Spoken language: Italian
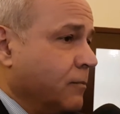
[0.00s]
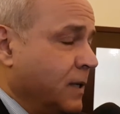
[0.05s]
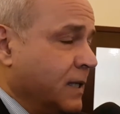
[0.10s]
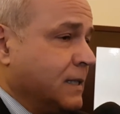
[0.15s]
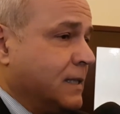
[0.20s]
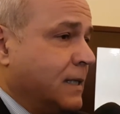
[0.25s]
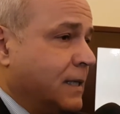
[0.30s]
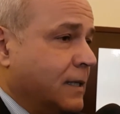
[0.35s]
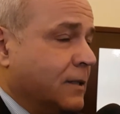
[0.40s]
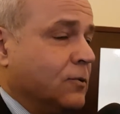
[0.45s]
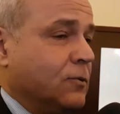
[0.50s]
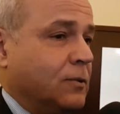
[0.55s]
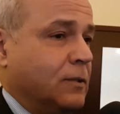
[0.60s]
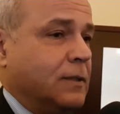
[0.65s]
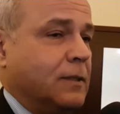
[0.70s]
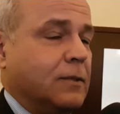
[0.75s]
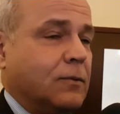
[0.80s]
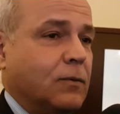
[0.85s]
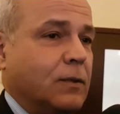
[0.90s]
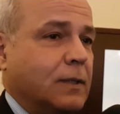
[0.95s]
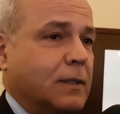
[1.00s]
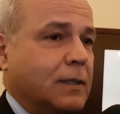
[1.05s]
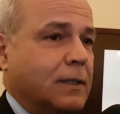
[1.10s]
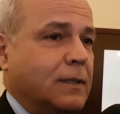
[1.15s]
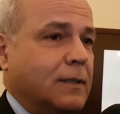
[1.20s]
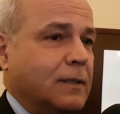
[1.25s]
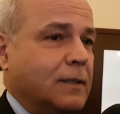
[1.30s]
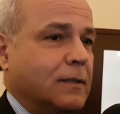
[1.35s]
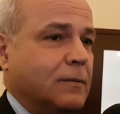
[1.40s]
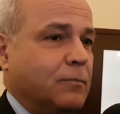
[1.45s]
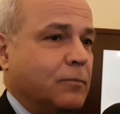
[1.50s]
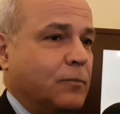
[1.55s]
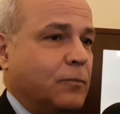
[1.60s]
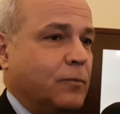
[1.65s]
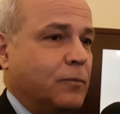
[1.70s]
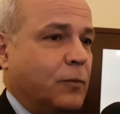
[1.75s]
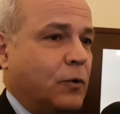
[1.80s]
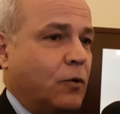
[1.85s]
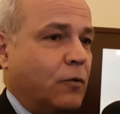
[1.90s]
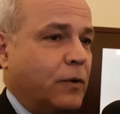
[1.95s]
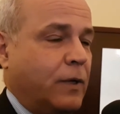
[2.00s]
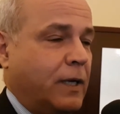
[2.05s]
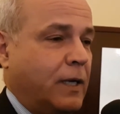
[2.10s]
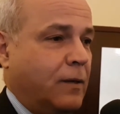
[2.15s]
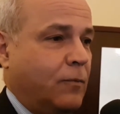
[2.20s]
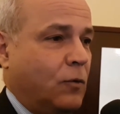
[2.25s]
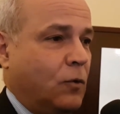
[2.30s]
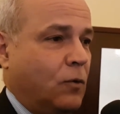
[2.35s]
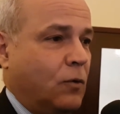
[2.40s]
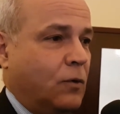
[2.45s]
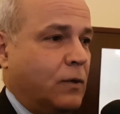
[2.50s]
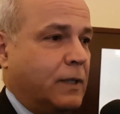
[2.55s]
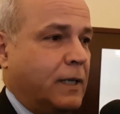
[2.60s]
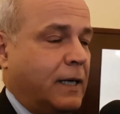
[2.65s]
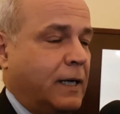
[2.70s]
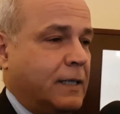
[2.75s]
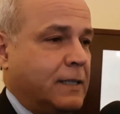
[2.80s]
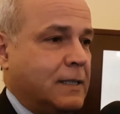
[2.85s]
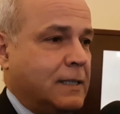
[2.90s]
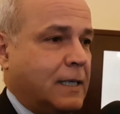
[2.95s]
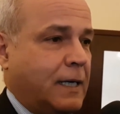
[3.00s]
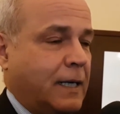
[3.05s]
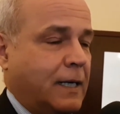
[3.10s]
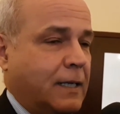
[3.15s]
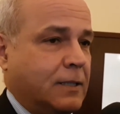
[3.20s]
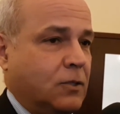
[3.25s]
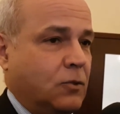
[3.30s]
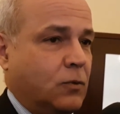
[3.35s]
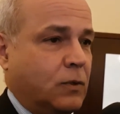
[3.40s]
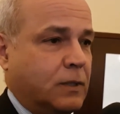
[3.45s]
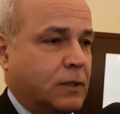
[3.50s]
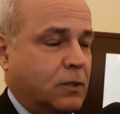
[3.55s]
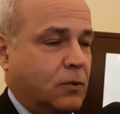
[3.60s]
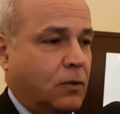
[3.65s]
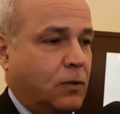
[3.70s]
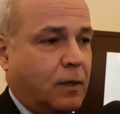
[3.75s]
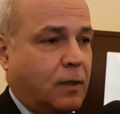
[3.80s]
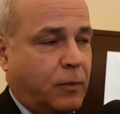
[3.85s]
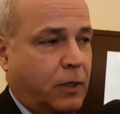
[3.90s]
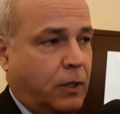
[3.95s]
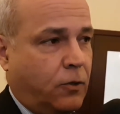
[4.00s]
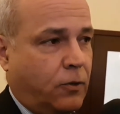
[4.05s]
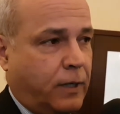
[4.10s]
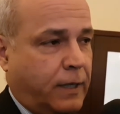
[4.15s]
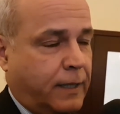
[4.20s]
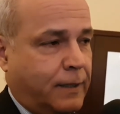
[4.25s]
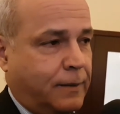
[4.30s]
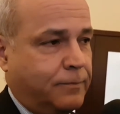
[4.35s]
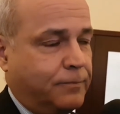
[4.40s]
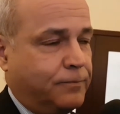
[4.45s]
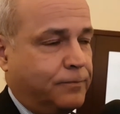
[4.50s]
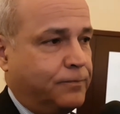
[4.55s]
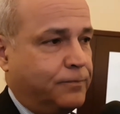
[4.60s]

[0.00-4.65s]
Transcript: è bastato e quindi proveremo ad analizzare la situazione e a migliorare.